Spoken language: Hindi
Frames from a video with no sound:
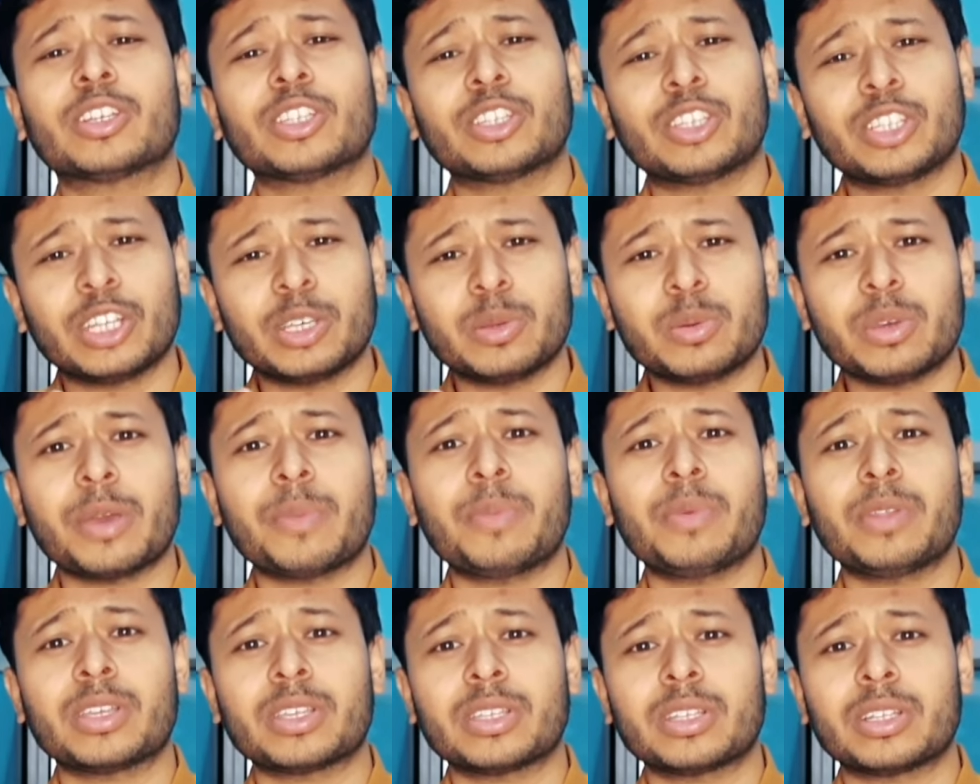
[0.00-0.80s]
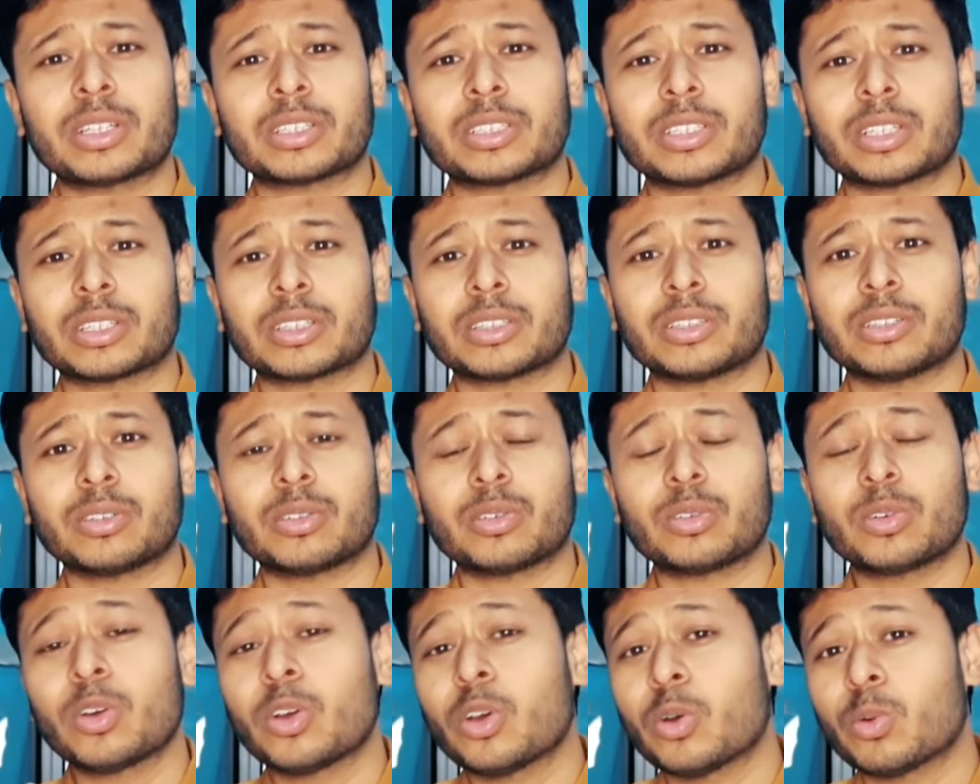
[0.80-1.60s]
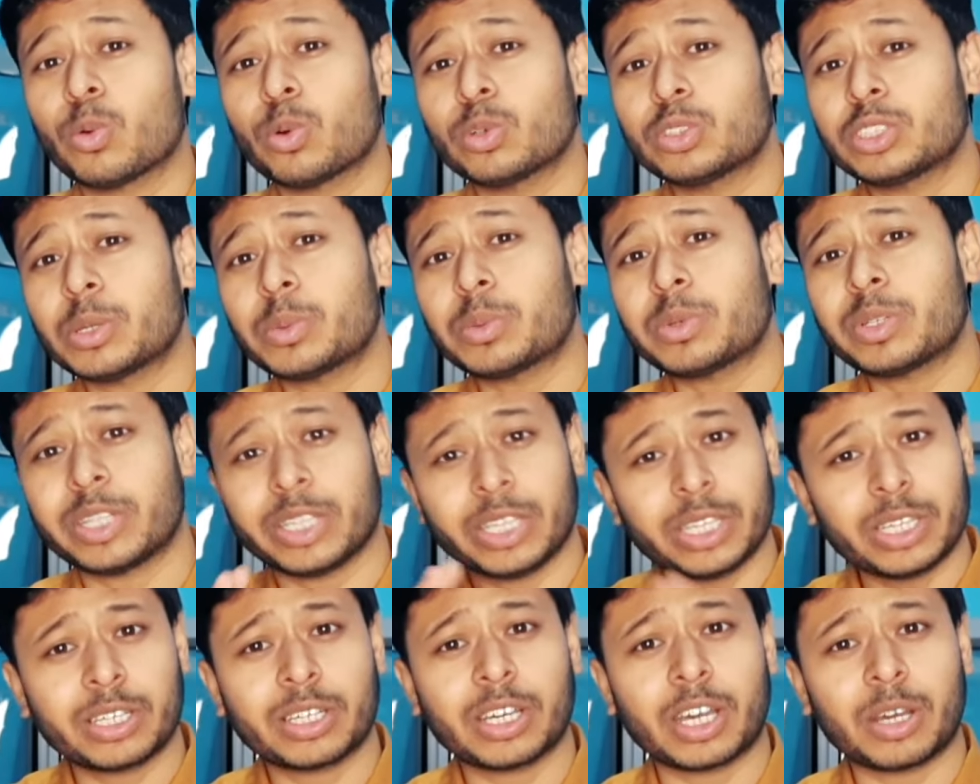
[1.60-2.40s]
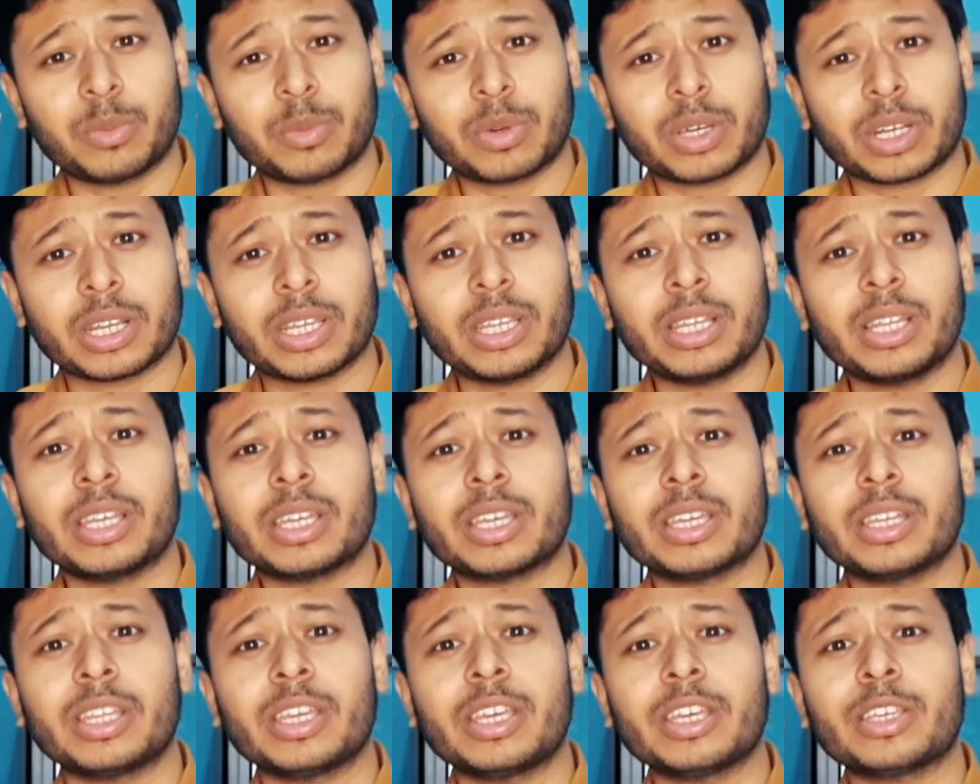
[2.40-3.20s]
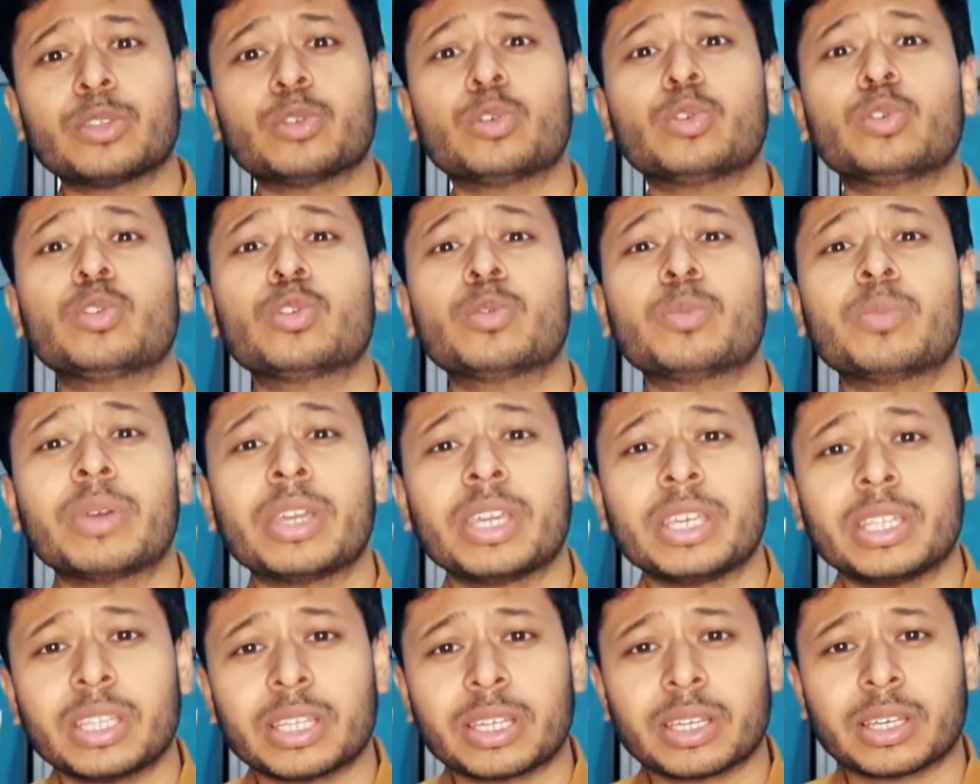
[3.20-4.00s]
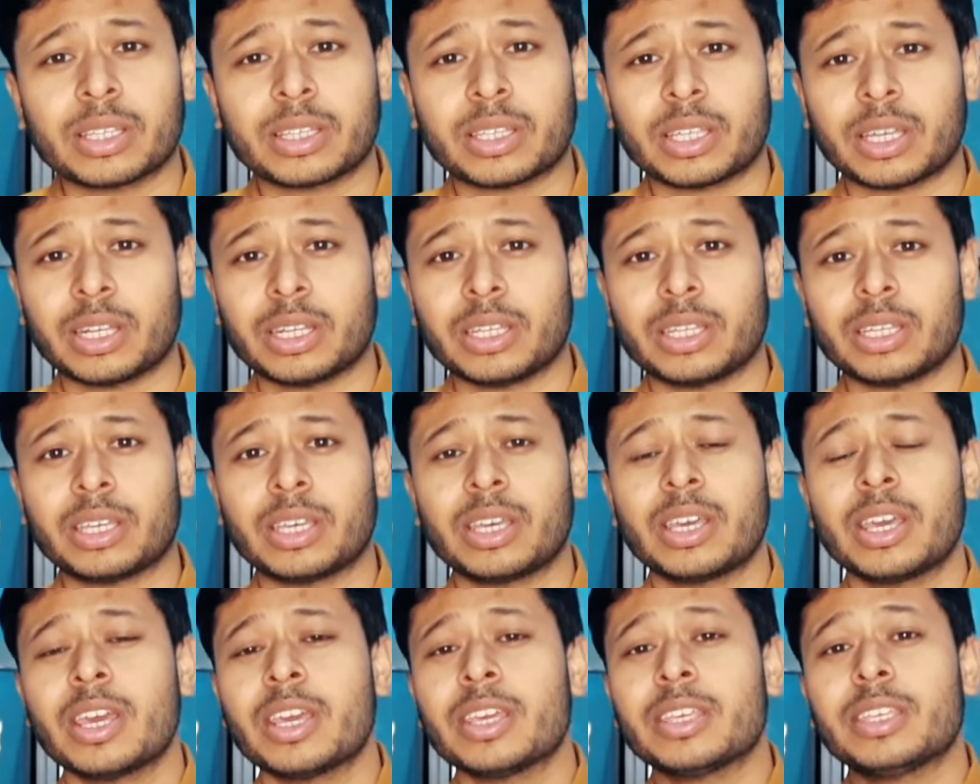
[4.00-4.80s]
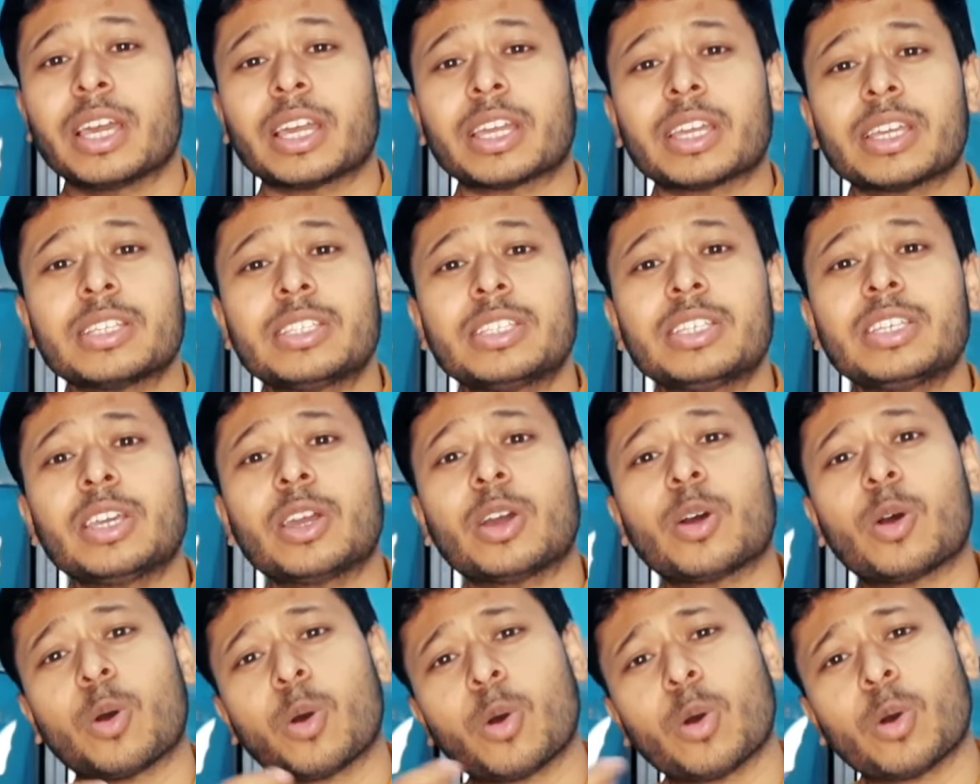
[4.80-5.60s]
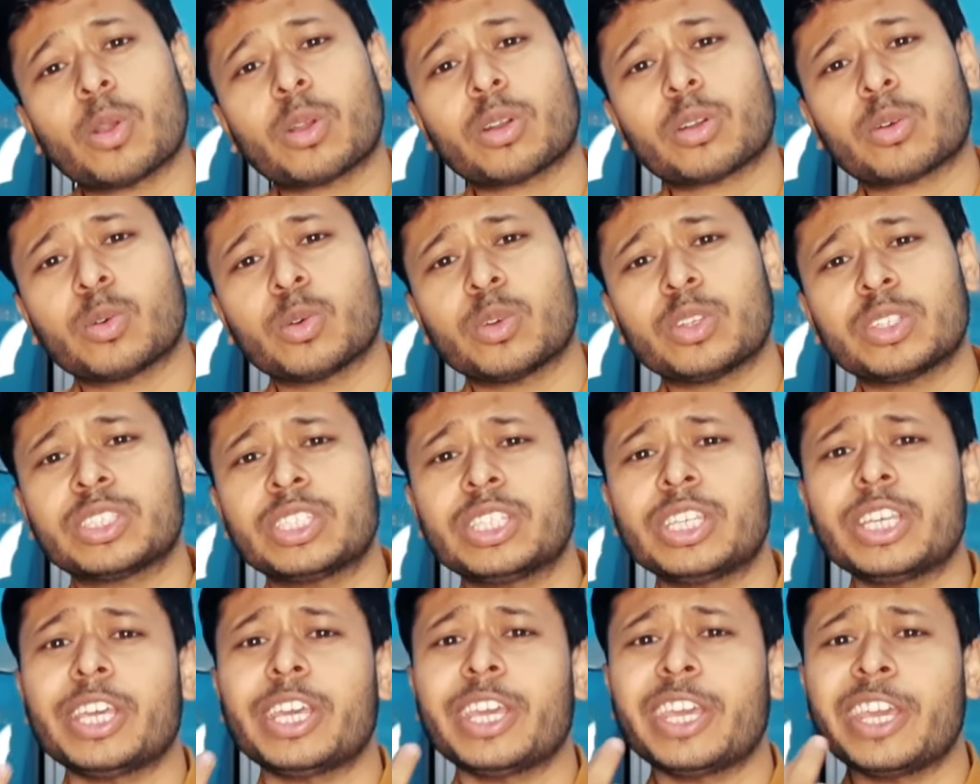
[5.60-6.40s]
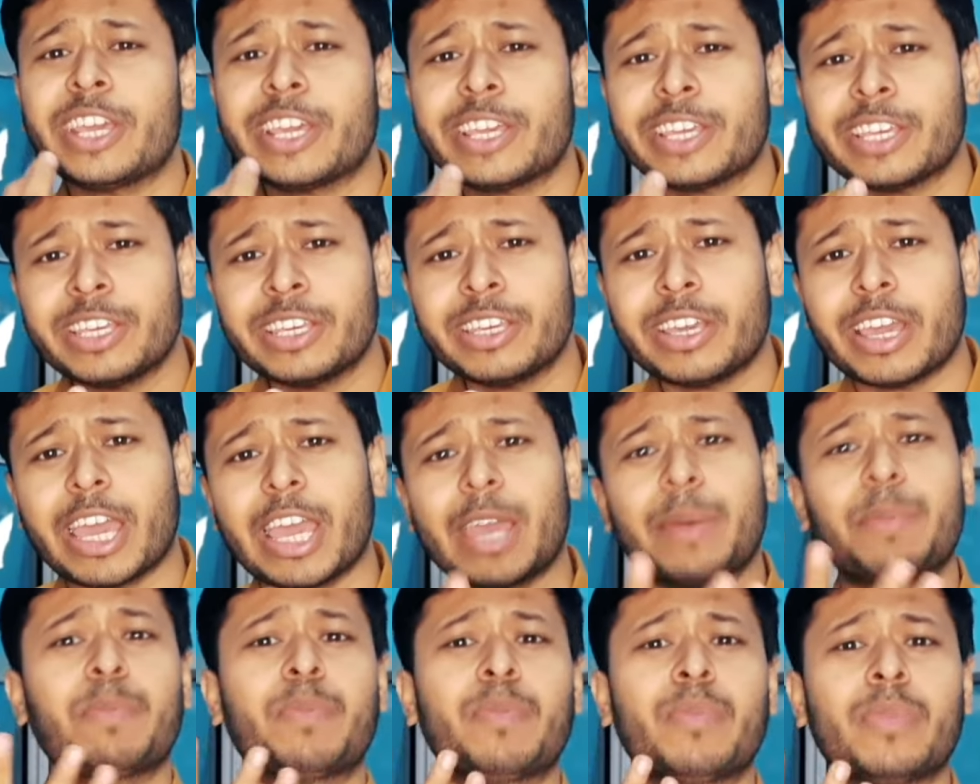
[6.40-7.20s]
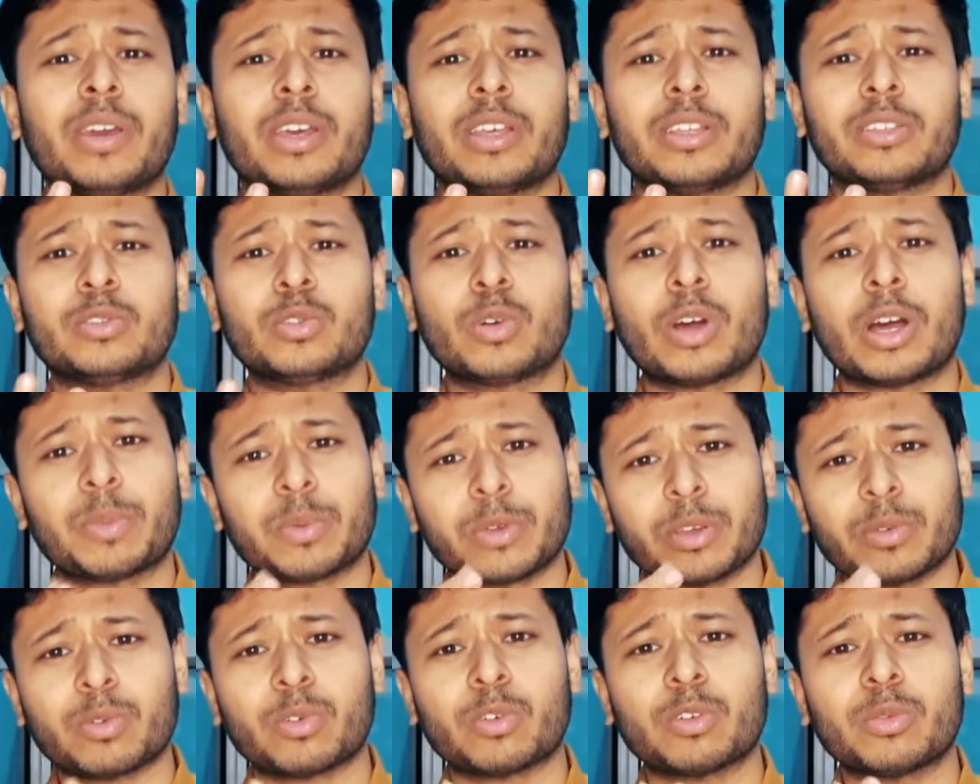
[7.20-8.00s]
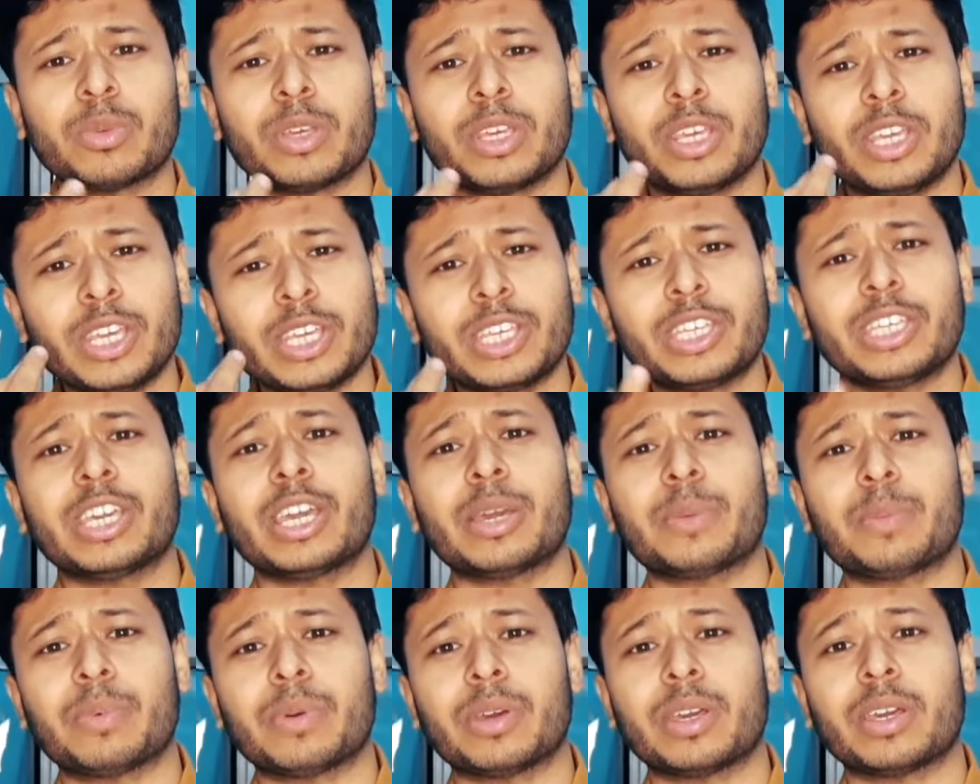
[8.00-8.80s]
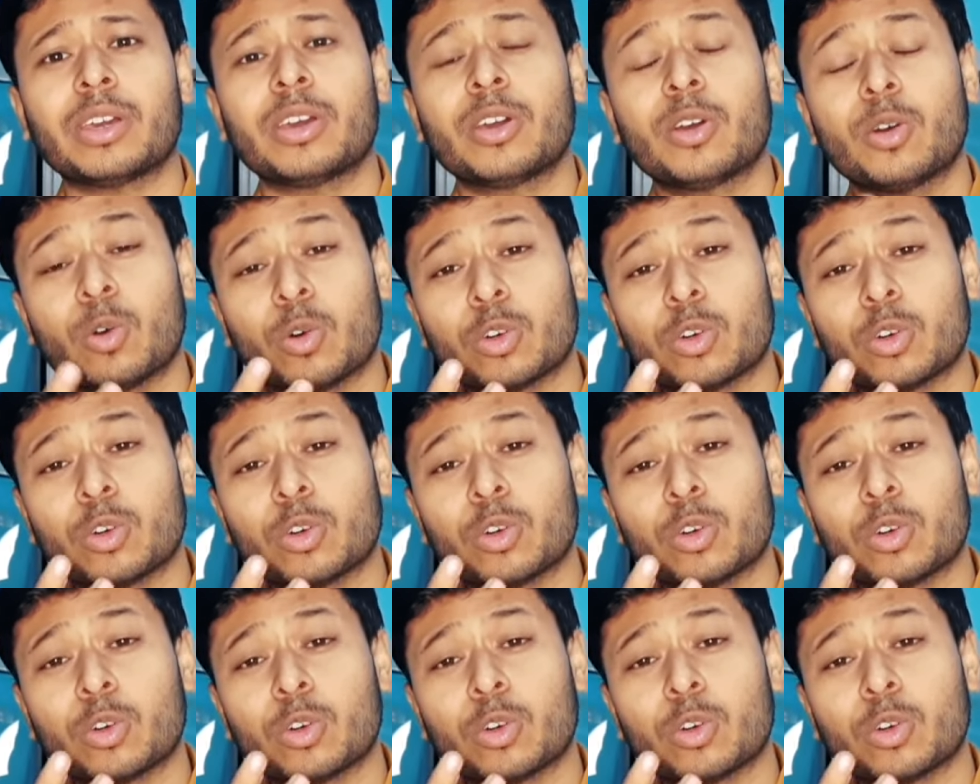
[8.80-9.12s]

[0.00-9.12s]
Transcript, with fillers: कितने भी एप्लीकेशन रख सकते हो वो सब ठीक काम कर रहे हैं लेकिन एक यूट्यूब में ही दिक्कत आ रही है या किसी और किसी एक ही ऐप में जो आपके फ़ोन में एक ही ऐप है